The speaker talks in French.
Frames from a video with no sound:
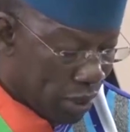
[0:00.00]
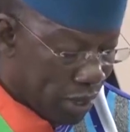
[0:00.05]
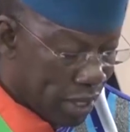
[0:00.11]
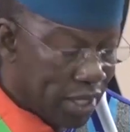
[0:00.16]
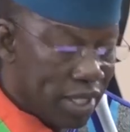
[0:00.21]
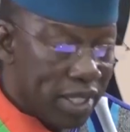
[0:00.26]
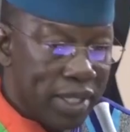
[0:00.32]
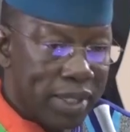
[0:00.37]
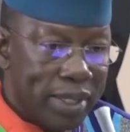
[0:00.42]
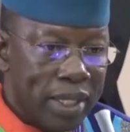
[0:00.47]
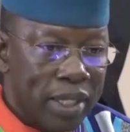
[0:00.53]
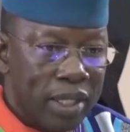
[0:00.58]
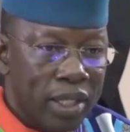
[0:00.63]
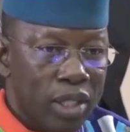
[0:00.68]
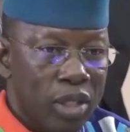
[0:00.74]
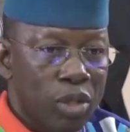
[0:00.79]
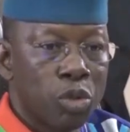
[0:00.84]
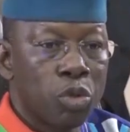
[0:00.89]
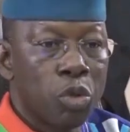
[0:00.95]
qui,
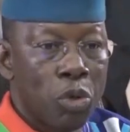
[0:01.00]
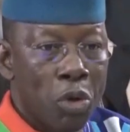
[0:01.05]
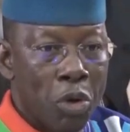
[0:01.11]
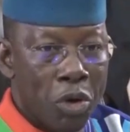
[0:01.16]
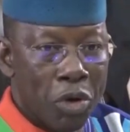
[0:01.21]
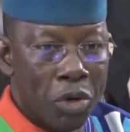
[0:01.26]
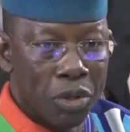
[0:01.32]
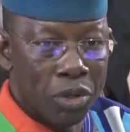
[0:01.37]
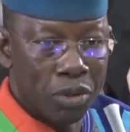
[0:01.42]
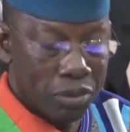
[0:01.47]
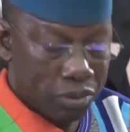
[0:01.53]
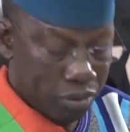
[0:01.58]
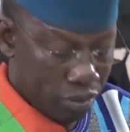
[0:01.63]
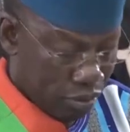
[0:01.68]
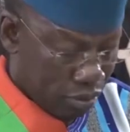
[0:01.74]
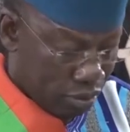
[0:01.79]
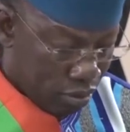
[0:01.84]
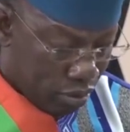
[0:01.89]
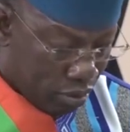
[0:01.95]
bonifie un peu euh, ce
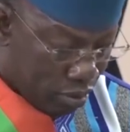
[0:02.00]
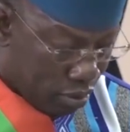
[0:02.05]
pays-là.